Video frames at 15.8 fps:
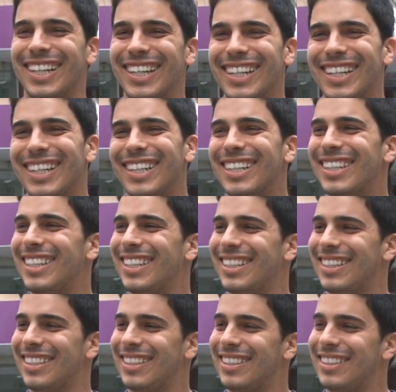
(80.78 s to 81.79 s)
e, e,
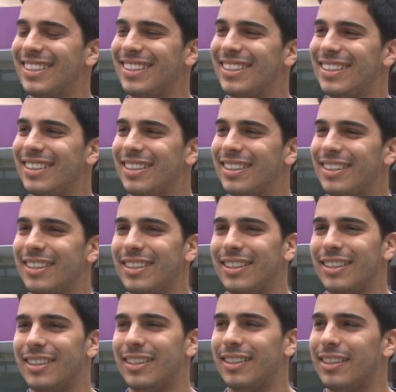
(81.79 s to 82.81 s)
e pras mãos, você sabia que
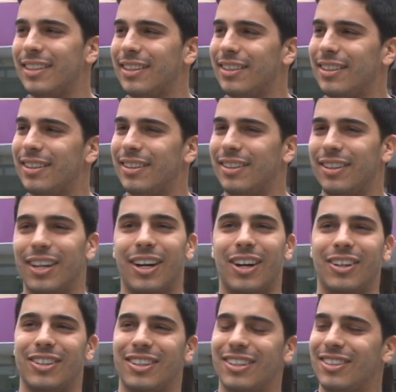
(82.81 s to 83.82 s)
fazia mal aos dedos?
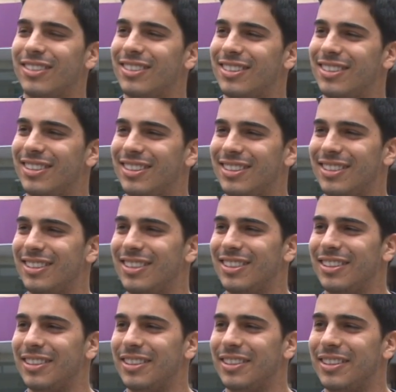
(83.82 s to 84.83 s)
Não, não. Você imagina o
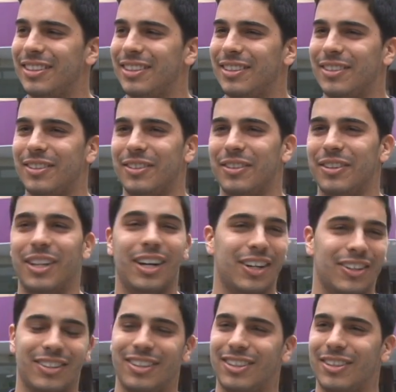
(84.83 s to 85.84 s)
que, que causa?
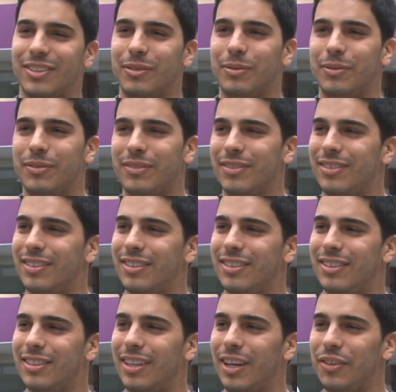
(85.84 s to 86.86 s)
Não, não.
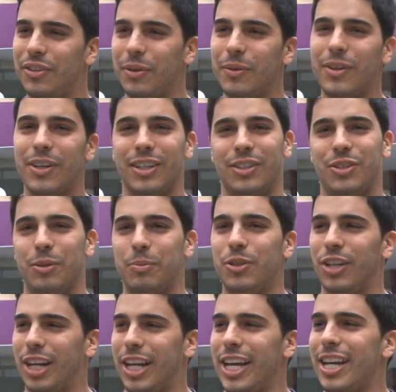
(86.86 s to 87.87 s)
Deve ser um tipo
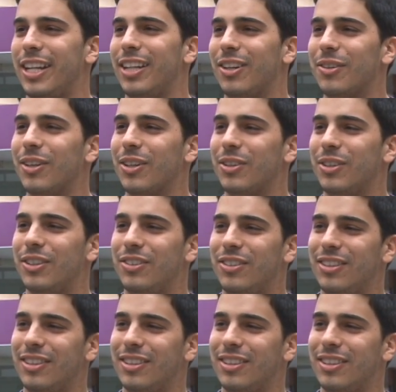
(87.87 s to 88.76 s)
de ler, né? Alguma coisa assim,